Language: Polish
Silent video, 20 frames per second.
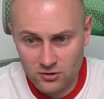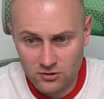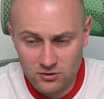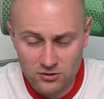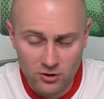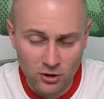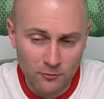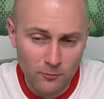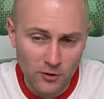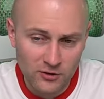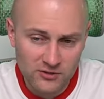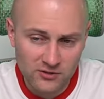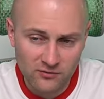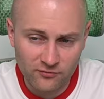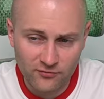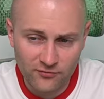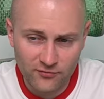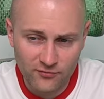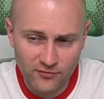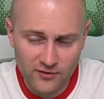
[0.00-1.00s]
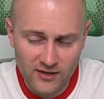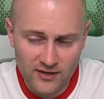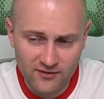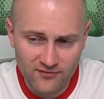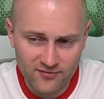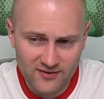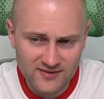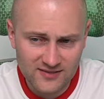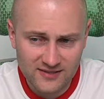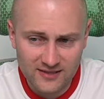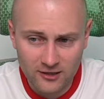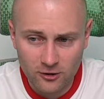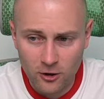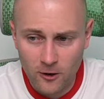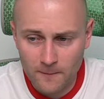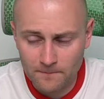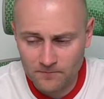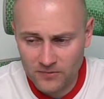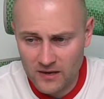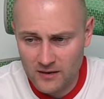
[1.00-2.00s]
Young Boysom w kwestii
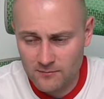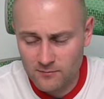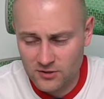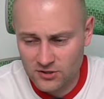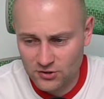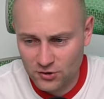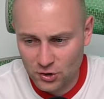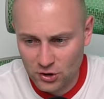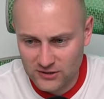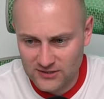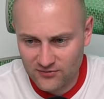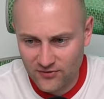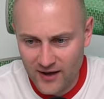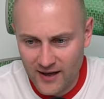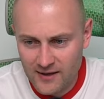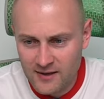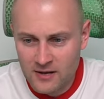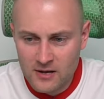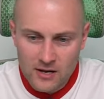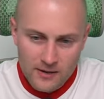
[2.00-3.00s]
tego mistrzostwa,